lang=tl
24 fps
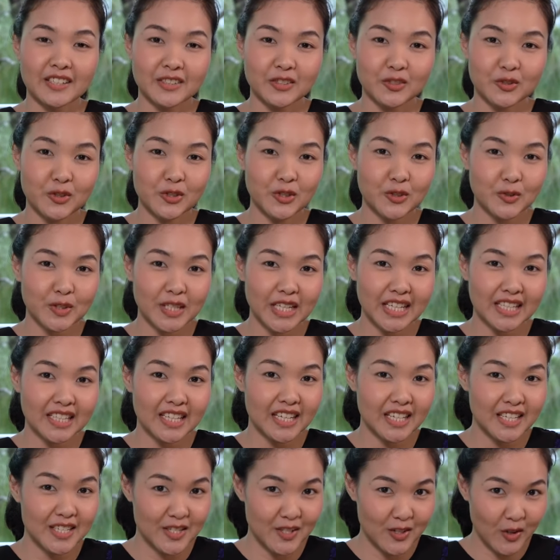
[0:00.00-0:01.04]
Do you
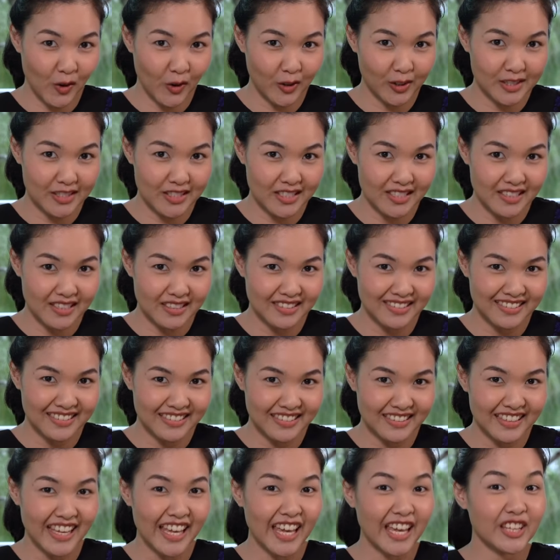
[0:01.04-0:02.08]
need salt
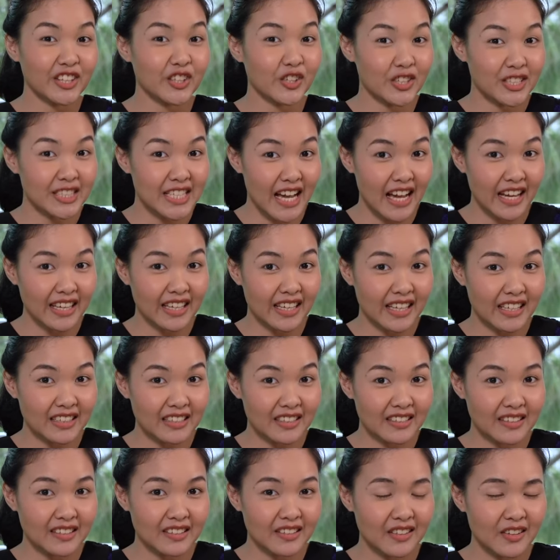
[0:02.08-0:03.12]
in your diet?
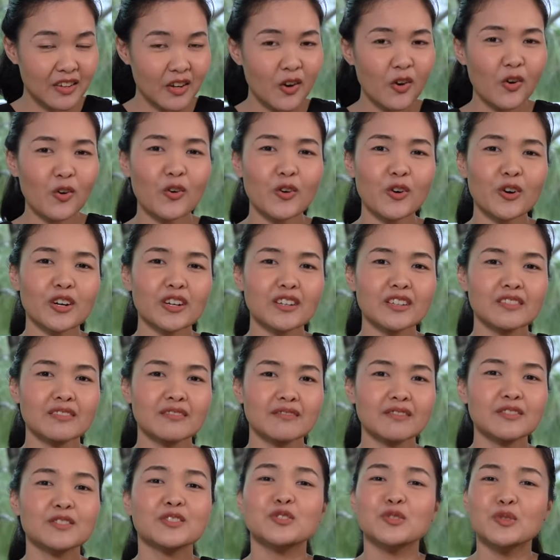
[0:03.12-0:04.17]
Or
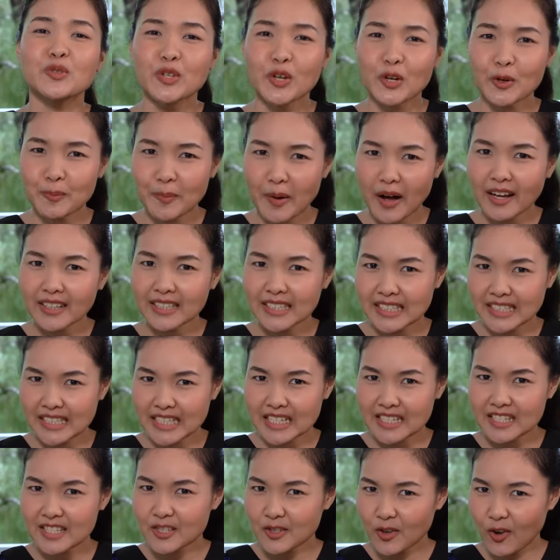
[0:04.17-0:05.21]
do your body
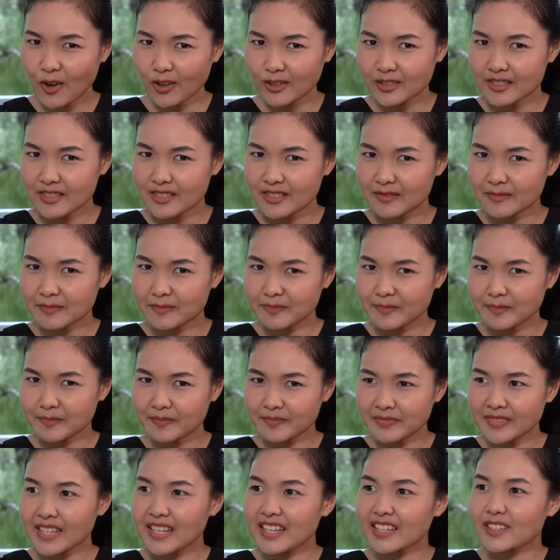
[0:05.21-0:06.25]
need salt?
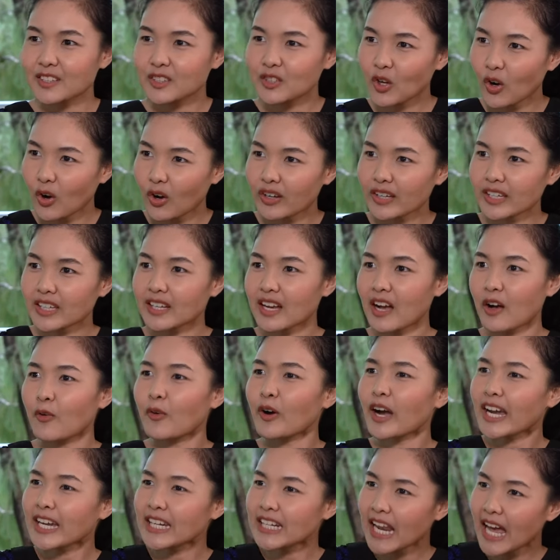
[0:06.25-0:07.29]
Doc,
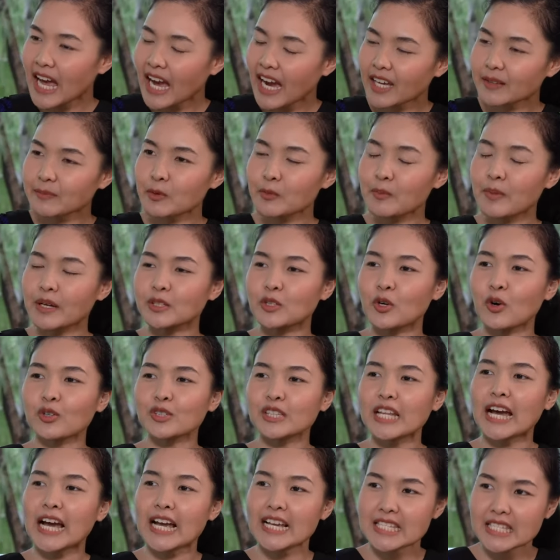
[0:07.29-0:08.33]
ikaw, kailangan mo ba, Doc,
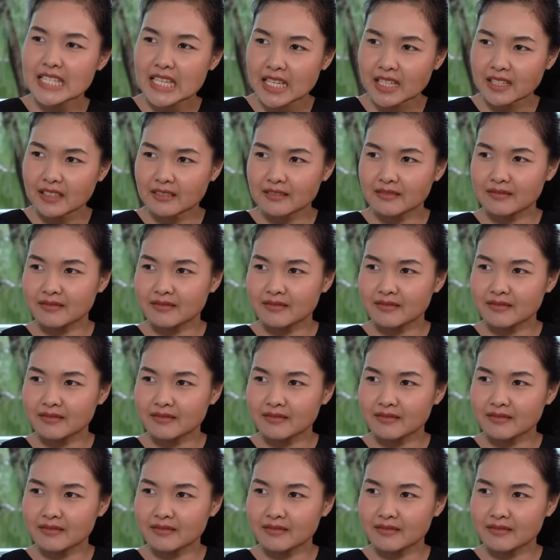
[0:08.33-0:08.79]
ng asin?